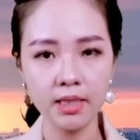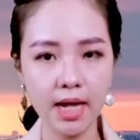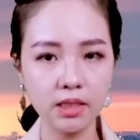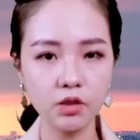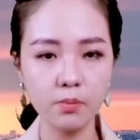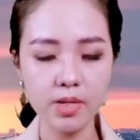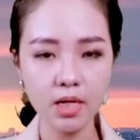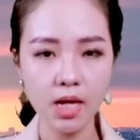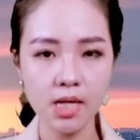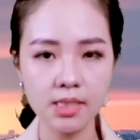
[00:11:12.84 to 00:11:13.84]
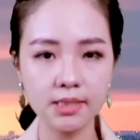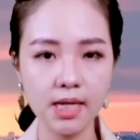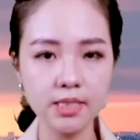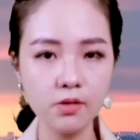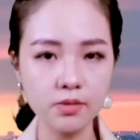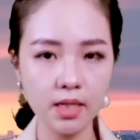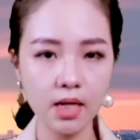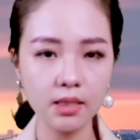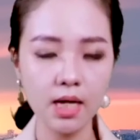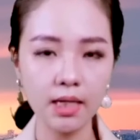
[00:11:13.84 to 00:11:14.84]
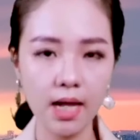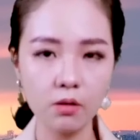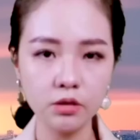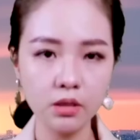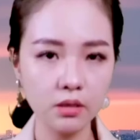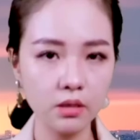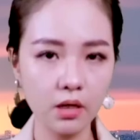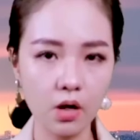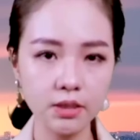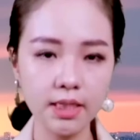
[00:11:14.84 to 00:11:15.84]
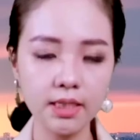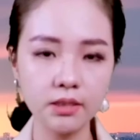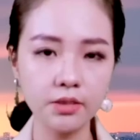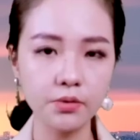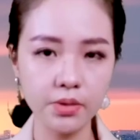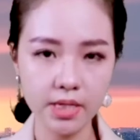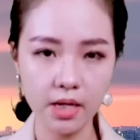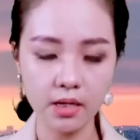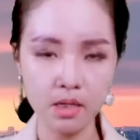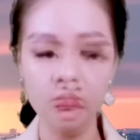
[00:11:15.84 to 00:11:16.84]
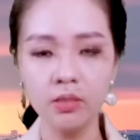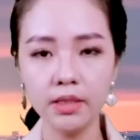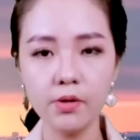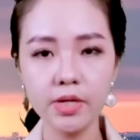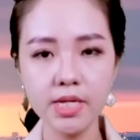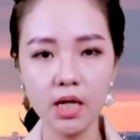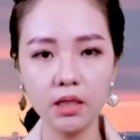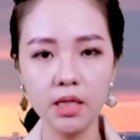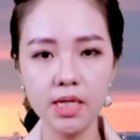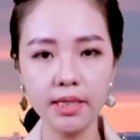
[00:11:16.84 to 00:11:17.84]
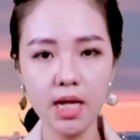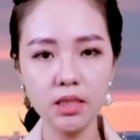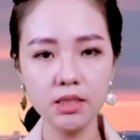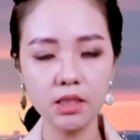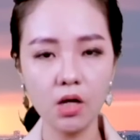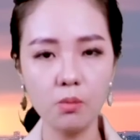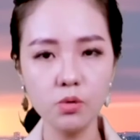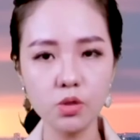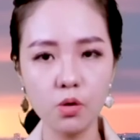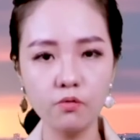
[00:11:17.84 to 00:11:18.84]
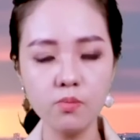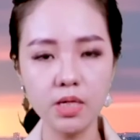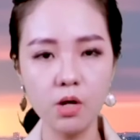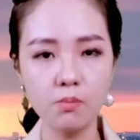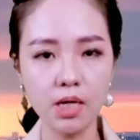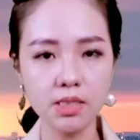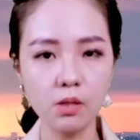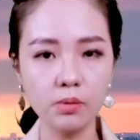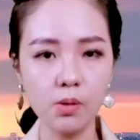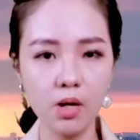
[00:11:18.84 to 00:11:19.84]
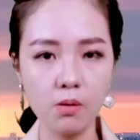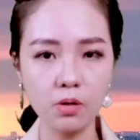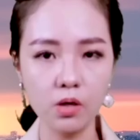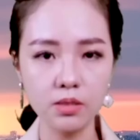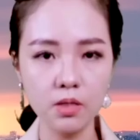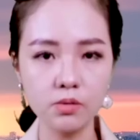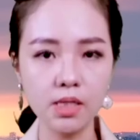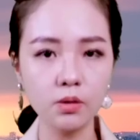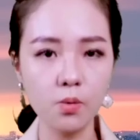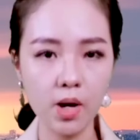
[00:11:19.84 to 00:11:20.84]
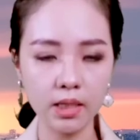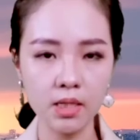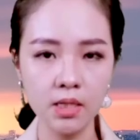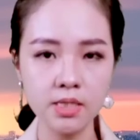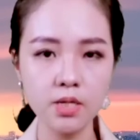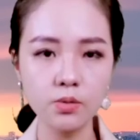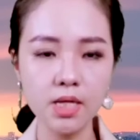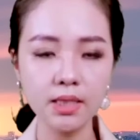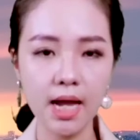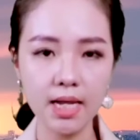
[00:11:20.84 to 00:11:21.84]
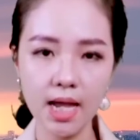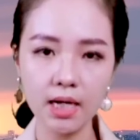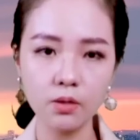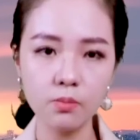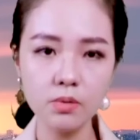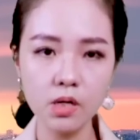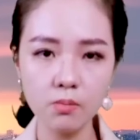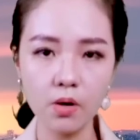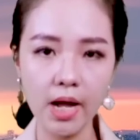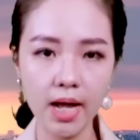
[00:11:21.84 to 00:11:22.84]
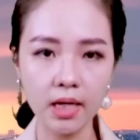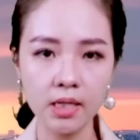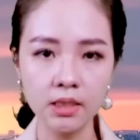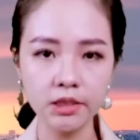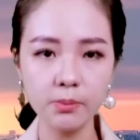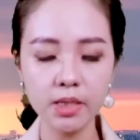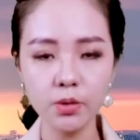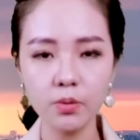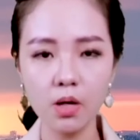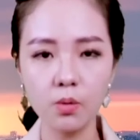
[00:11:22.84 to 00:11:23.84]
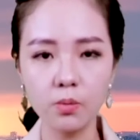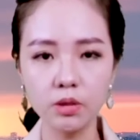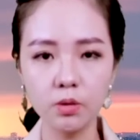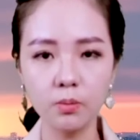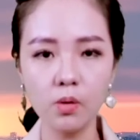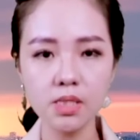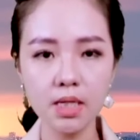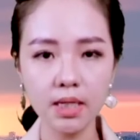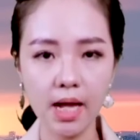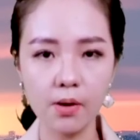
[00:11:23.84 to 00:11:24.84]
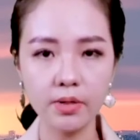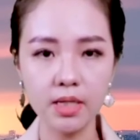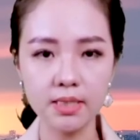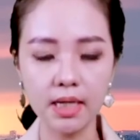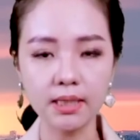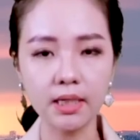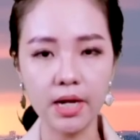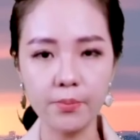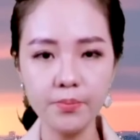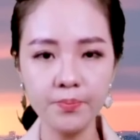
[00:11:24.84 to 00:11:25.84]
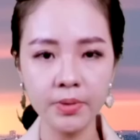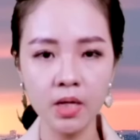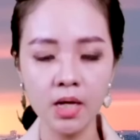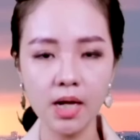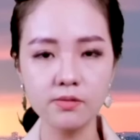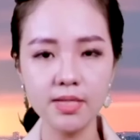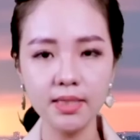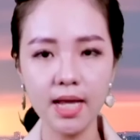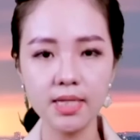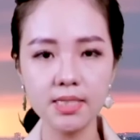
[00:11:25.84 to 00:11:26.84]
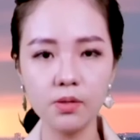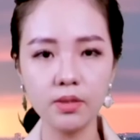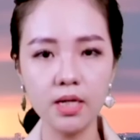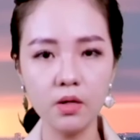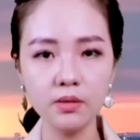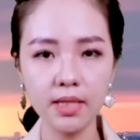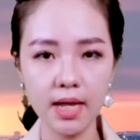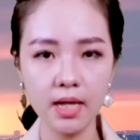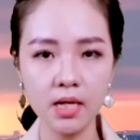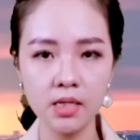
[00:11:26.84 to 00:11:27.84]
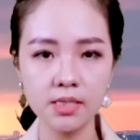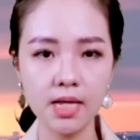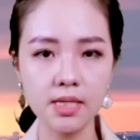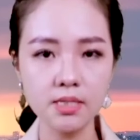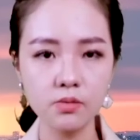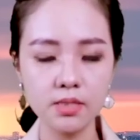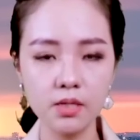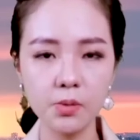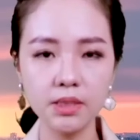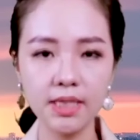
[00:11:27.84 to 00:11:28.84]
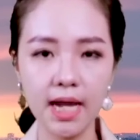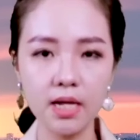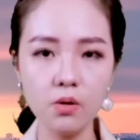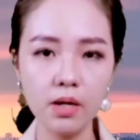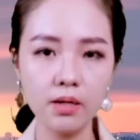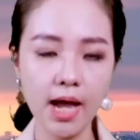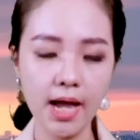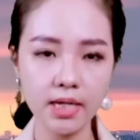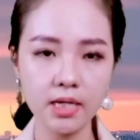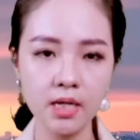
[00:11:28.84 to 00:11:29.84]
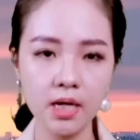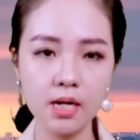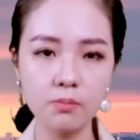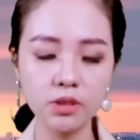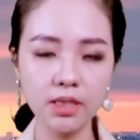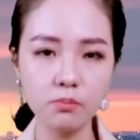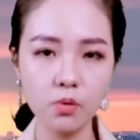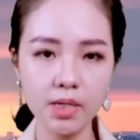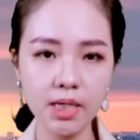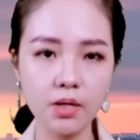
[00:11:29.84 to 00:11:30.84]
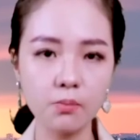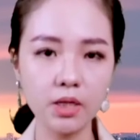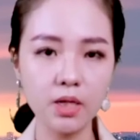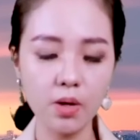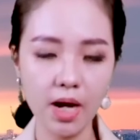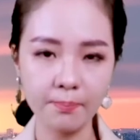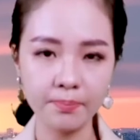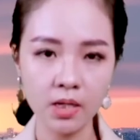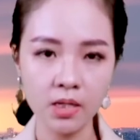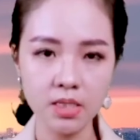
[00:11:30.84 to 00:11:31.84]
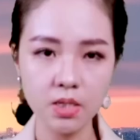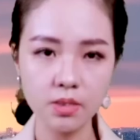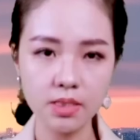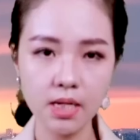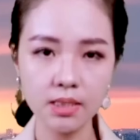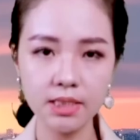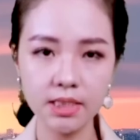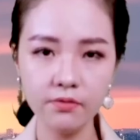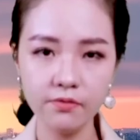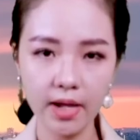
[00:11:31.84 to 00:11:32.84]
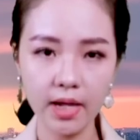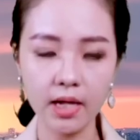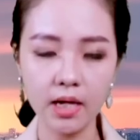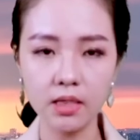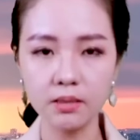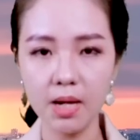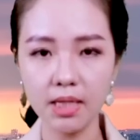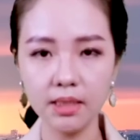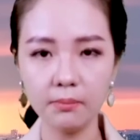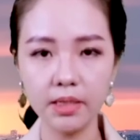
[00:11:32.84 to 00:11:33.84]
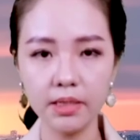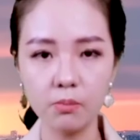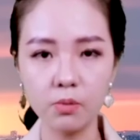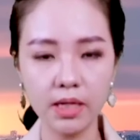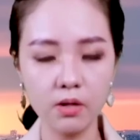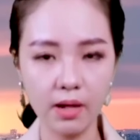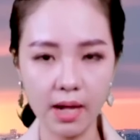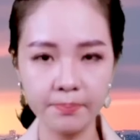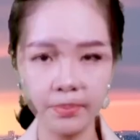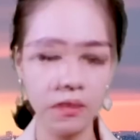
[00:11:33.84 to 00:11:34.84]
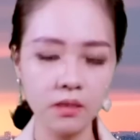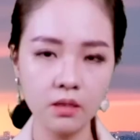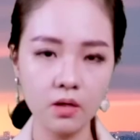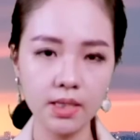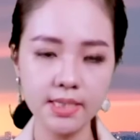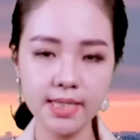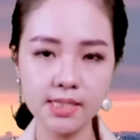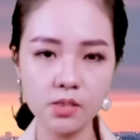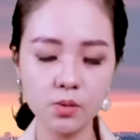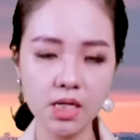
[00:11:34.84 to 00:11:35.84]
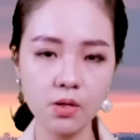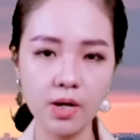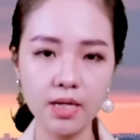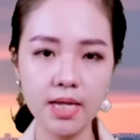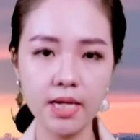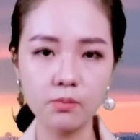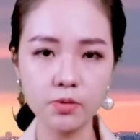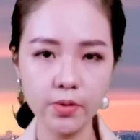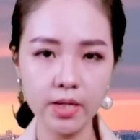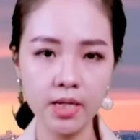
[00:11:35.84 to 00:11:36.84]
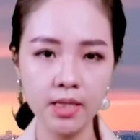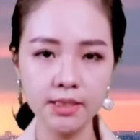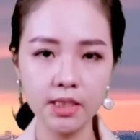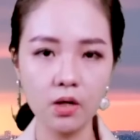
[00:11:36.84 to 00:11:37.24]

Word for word: thành cho biết giá sầu riêng đang tăng cao chưa từng có trên thị trường nội địa. Theo ghi nhận, hiện nay chỉ có một số vùng ở đồng bằng sông Cửu Long có sầu riêng thu hoạch, sầu riêng Thái Lan cũng không có hàng, trong khi nhu cầu của Trung Quốc rất cao nên giá tăng nóng. Khảo sát tại siêu thị Lotte, giá sầu riêng nguyên trái loại hai gần một trăm bốn mươi nghìn đồng một kg, sầu riêng chín phẻ gần ba trăm nghìn đồng một kg. Còn tại xe sầu riêng của anh Lê Ngọc Duy, chỉ